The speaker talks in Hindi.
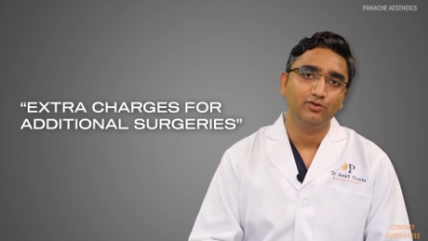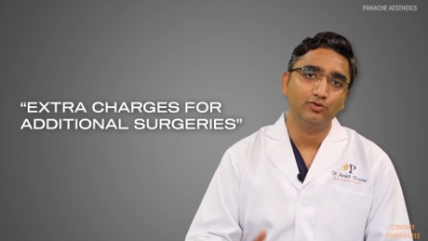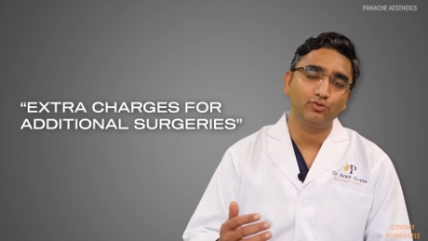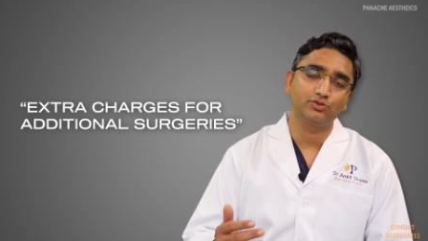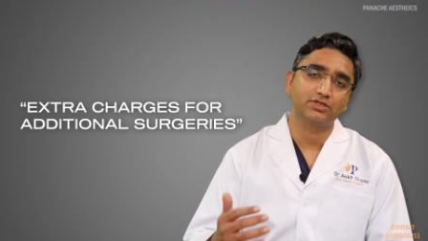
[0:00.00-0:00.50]

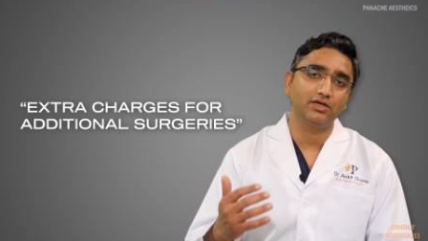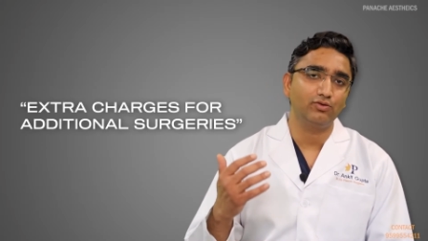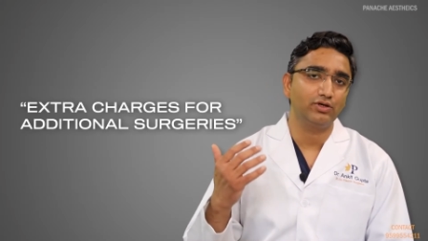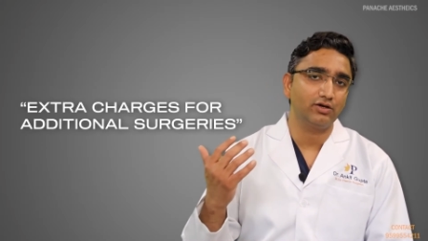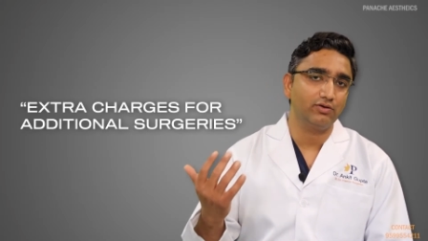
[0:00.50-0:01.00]
तो उसके
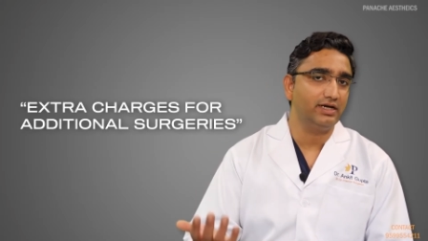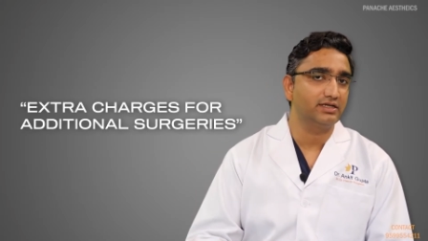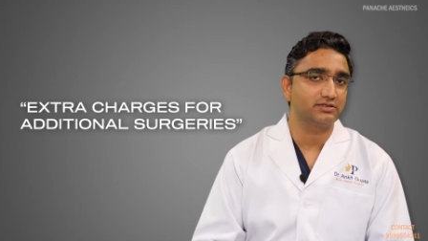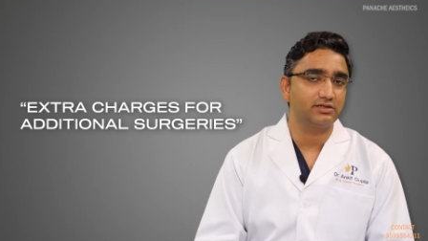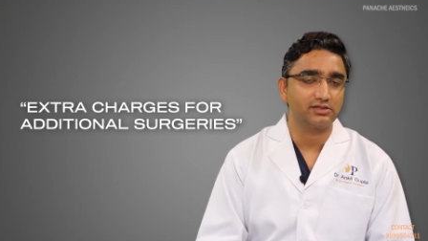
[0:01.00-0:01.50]
कोई ना कोई
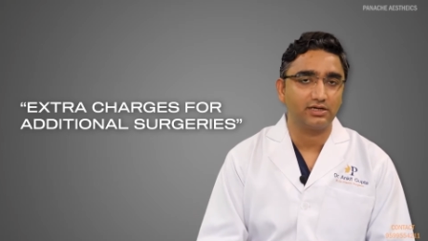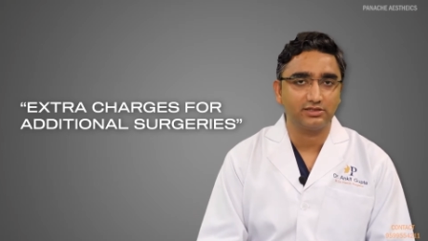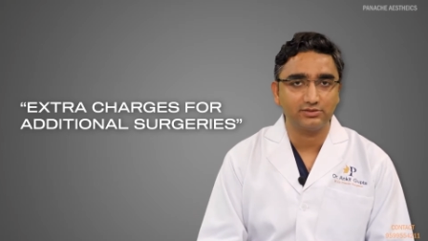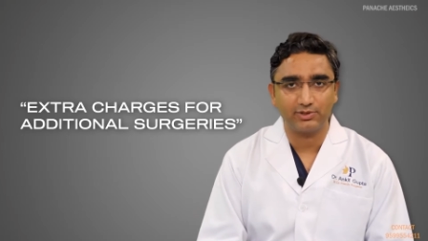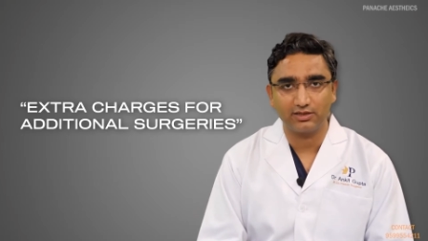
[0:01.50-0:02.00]
एडिशनल
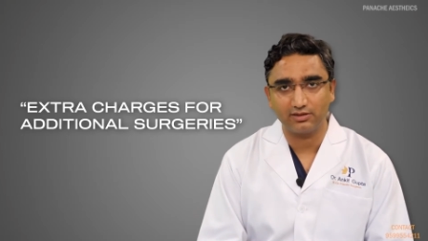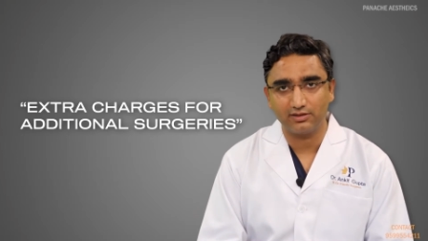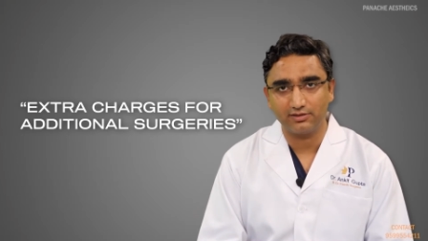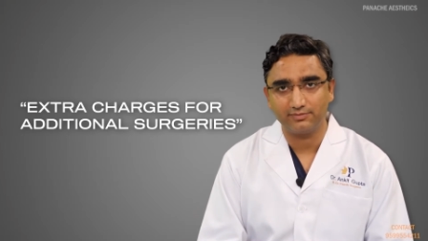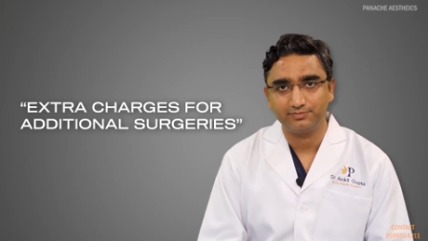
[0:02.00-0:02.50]
चार्जेस पड़ते
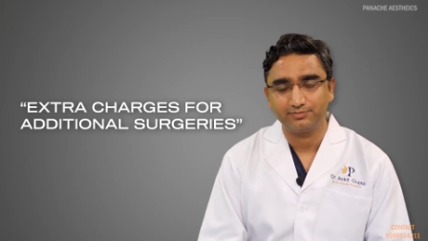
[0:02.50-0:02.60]
हैं